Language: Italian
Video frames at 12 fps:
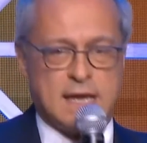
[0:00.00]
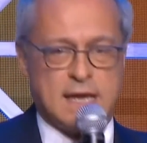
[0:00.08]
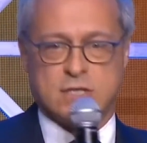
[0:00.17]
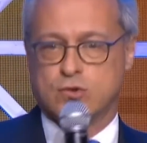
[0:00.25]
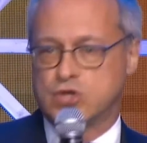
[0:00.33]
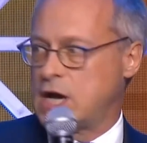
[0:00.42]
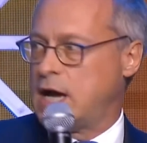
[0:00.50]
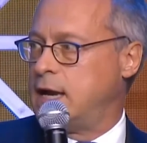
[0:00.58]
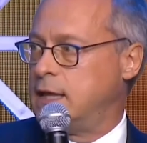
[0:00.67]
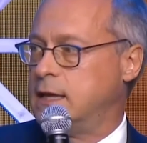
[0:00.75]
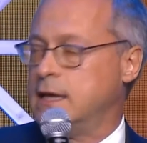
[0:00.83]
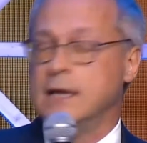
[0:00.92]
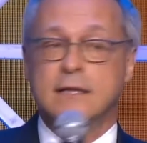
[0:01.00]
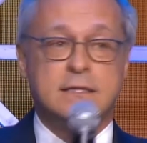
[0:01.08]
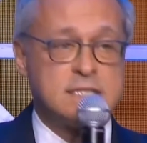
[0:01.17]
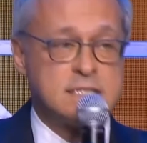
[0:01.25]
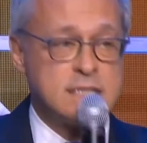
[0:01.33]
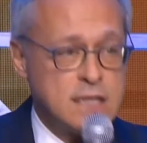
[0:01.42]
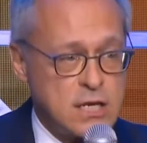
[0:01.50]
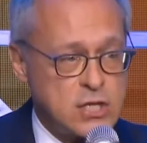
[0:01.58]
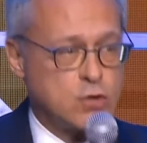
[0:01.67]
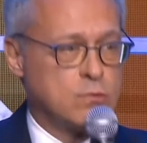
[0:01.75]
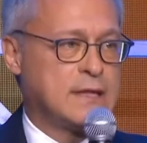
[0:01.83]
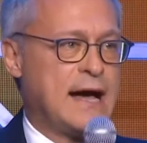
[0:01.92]
ma che si
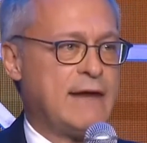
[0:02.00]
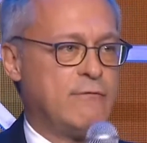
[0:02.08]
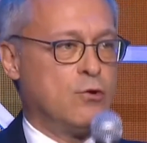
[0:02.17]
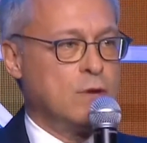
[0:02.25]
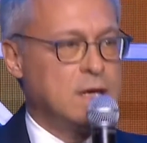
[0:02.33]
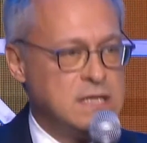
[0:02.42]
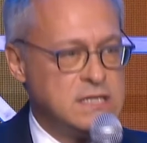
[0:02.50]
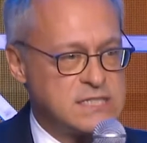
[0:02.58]
ripercuote poi anche sui